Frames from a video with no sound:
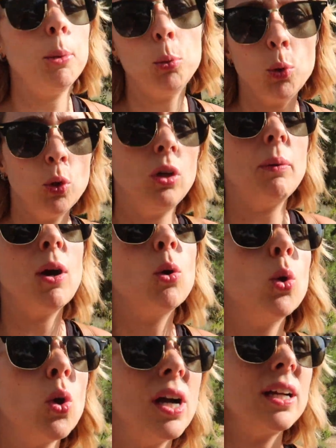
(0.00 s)
Pero bueno, le va a
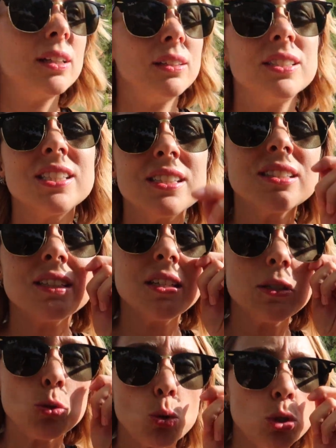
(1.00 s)
colocar
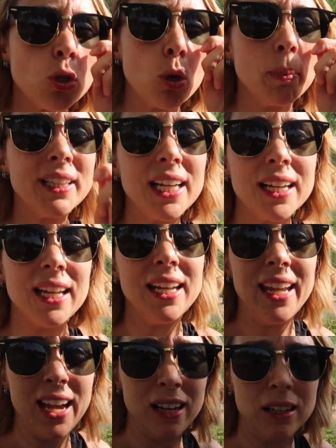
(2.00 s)
su osteópata
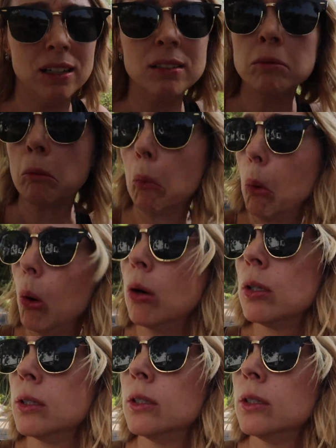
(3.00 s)
craneal. Uh.